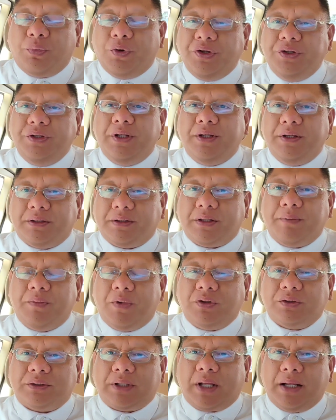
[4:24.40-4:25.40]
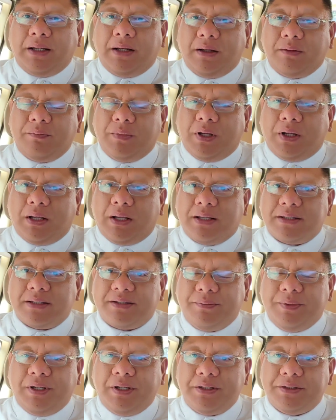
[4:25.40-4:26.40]
pwede kita mangutanag mga
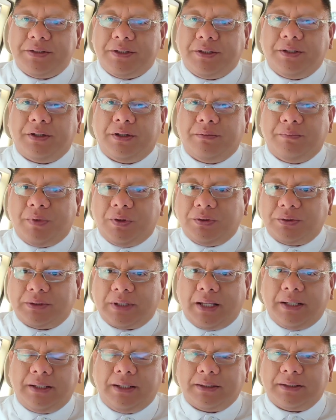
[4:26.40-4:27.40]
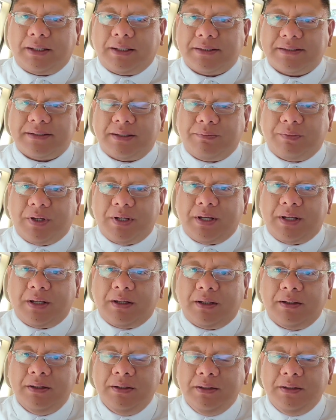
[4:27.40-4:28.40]
civil engineer mangutana ta sa
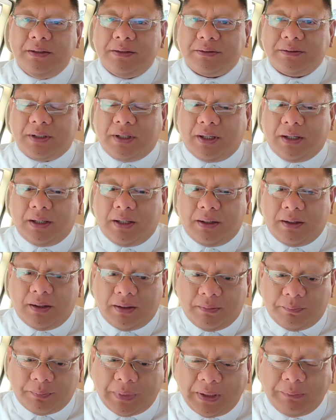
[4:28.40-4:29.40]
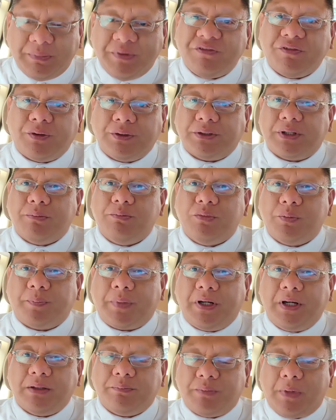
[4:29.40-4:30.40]
mga sa before ta mo
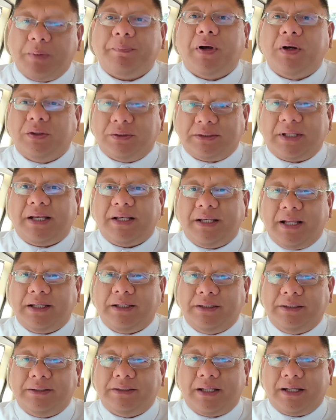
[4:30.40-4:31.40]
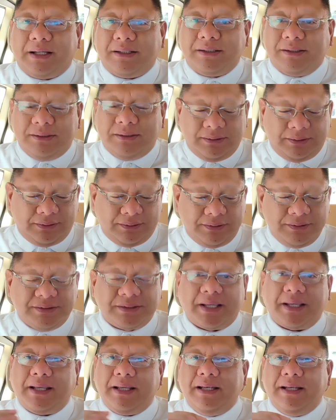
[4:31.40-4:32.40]
palit magpangutan na kita
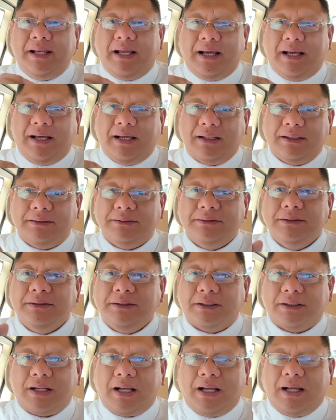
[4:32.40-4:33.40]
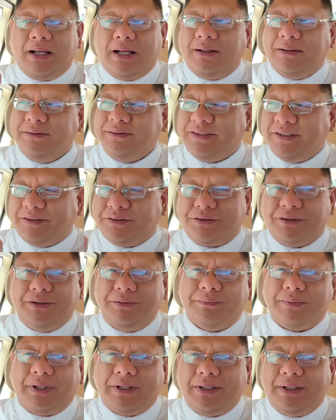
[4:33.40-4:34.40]
unsay ilahang ka unsay
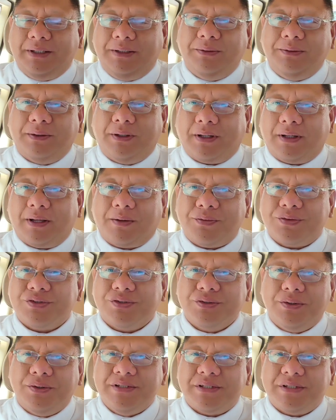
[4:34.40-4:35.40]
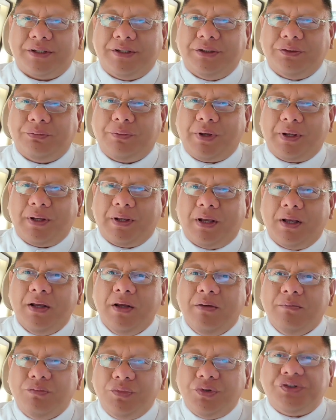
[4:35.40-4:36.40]
term ana ano nga kakusgon sa earthquake nga
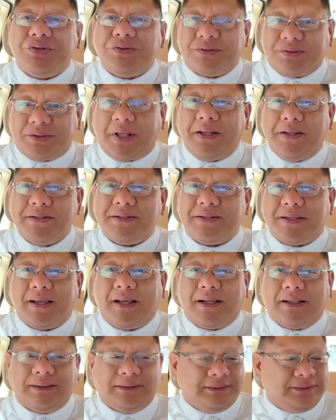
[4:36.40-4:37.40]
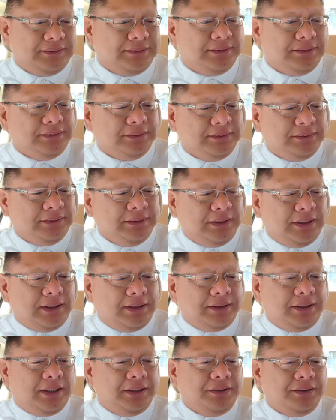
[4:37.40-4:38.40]
mo sustain siya
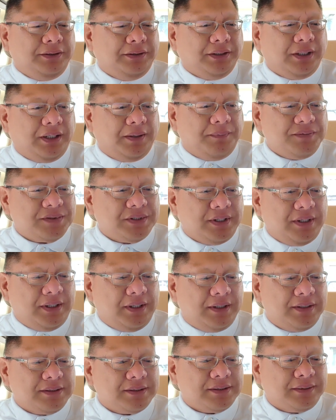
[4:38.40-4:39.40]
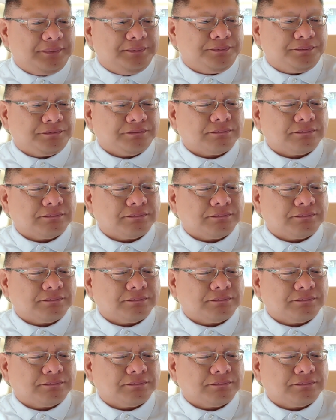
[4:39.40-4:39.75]
another tips is